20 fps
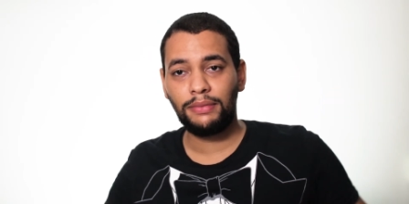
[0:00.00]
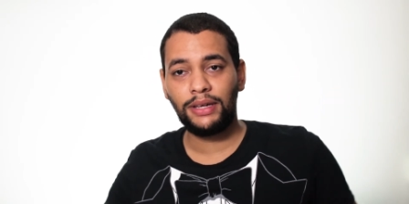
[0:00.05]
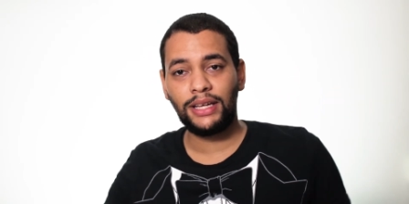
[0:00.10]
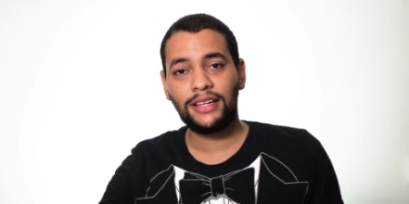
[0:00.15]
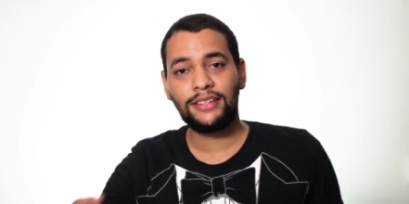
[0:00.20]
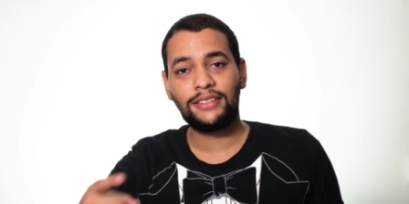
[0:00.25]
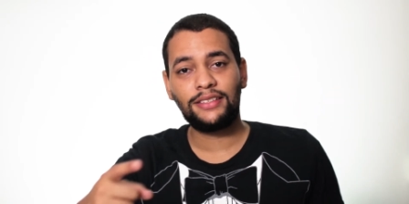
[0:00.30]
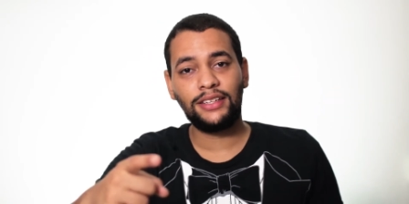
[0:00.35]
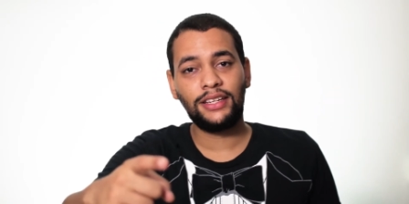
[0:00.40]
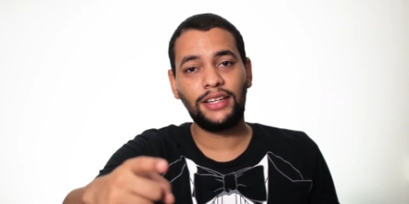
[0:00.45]

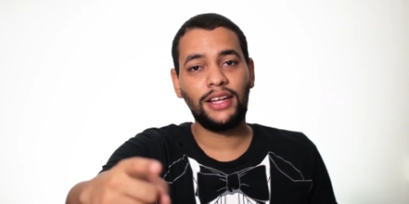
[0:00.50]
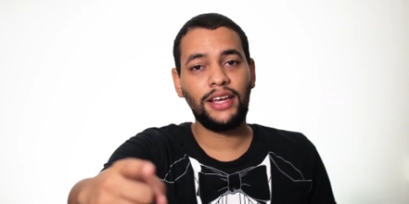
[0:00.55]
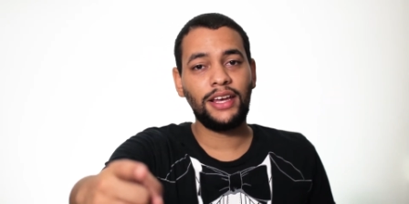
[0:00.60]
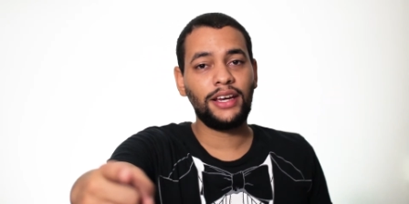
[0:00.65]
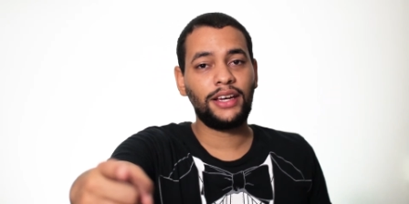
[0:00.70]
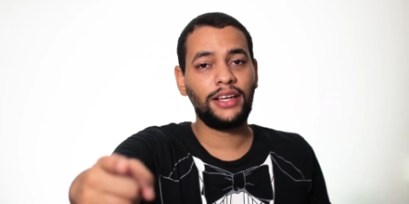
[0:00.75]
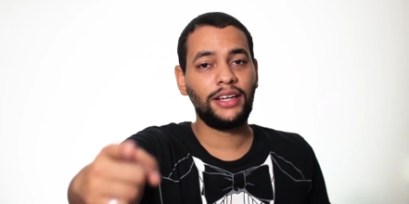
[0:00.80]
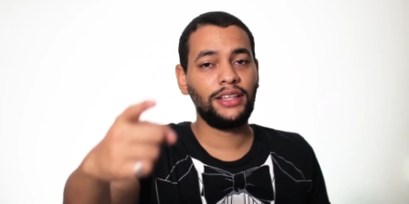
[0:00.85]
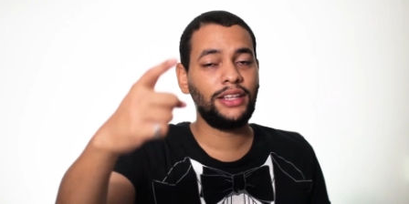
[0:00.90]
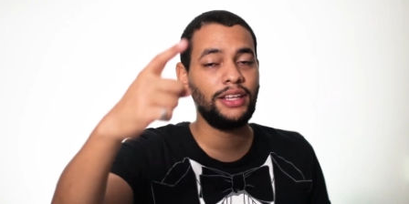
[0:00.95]
mira
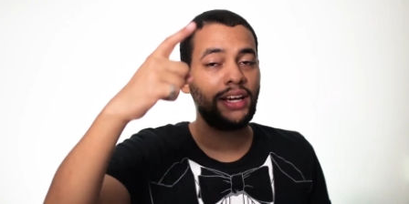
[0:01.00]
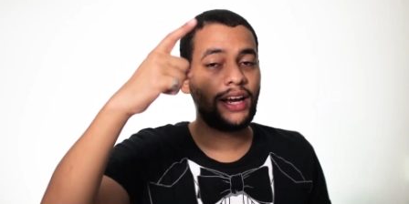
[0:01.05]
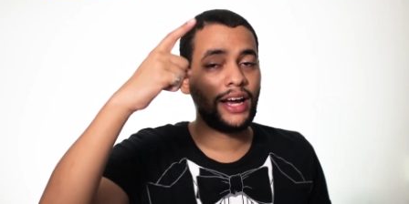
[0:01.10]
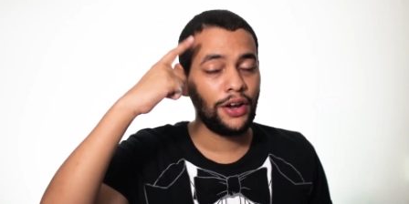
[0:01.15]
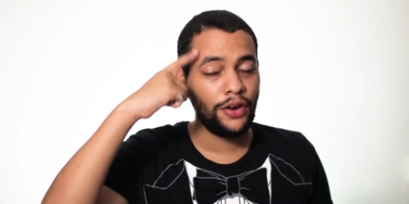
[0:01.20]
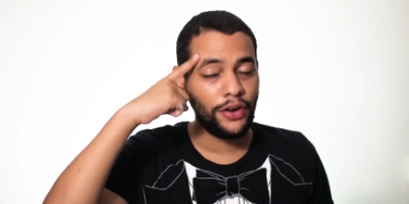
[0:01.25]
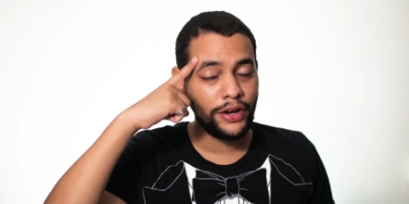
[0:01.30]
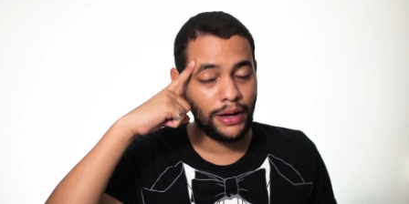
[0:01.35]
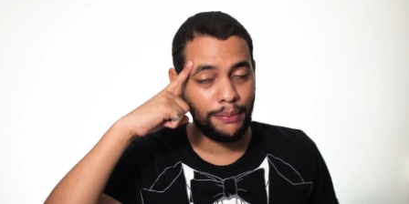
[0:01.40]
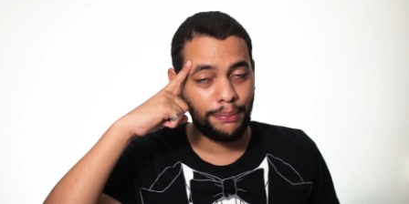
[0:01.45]
cine,
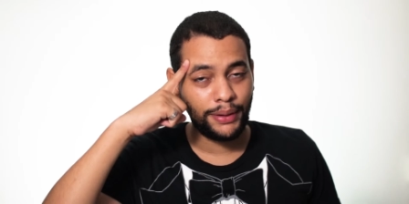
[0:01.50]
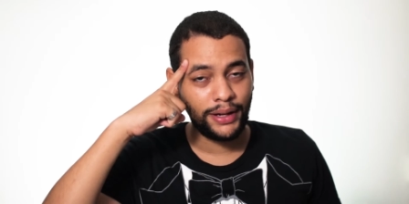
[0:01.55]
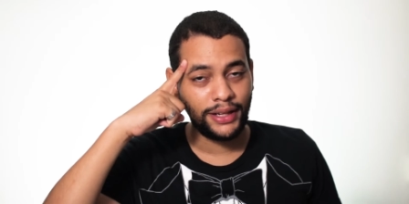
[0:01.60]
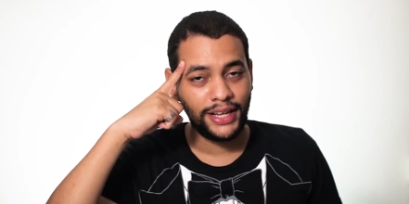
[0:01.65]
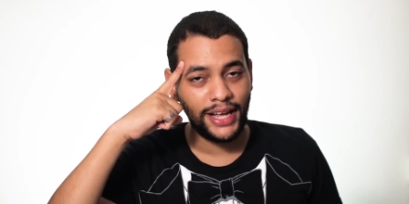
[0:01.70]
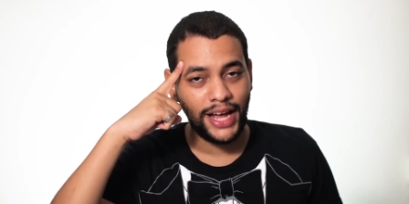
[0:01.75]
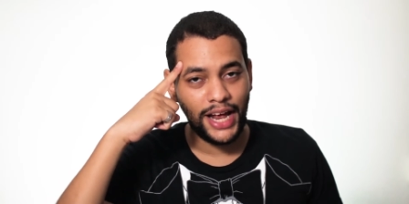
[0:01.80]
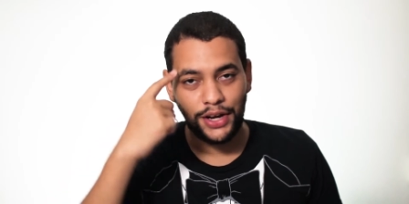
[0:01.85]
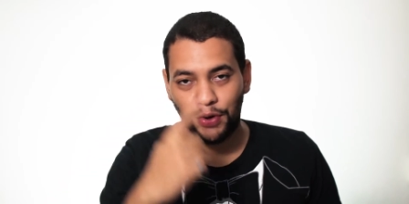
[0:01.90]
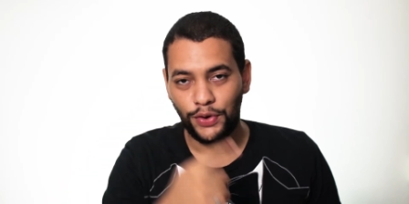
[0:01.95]
critícalo y
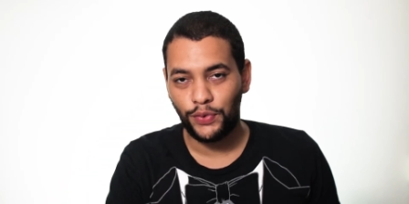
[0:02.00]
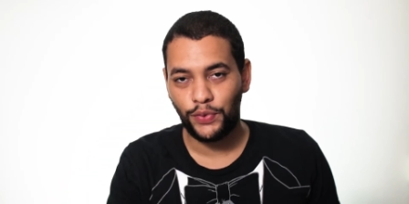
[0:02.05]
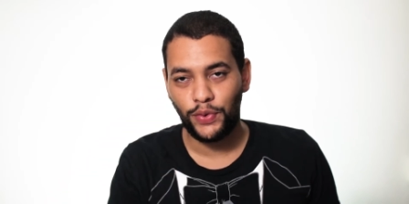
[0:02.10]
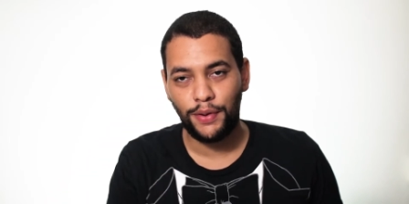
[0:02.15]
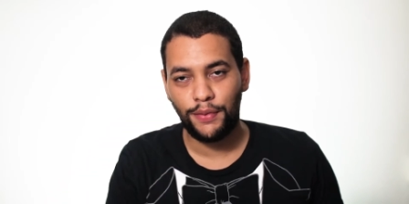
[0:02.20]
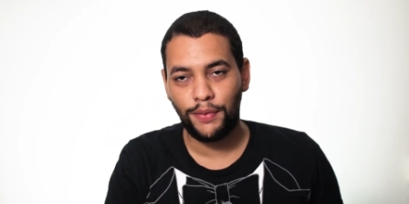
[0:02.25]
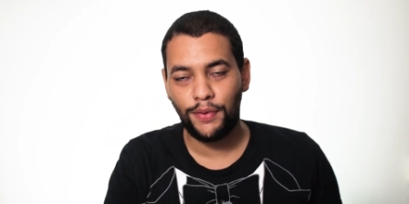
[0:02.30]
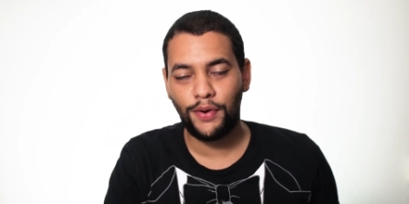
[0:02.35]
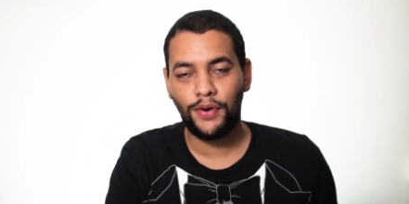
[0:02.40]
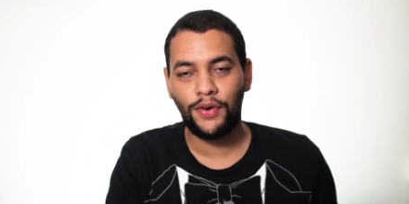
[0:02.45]
aprende algo
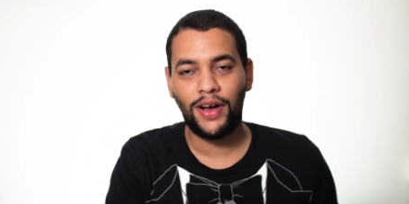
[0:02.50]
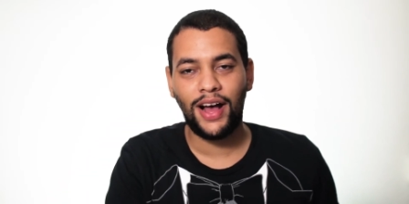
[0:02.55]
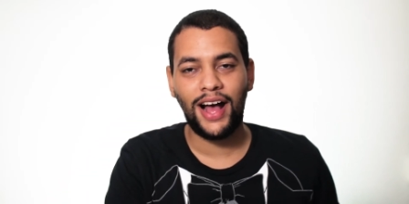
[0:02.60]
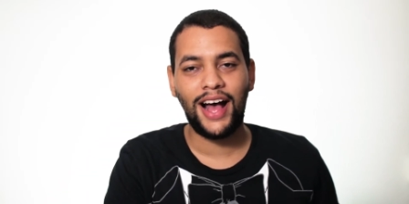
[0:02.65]
nuevo.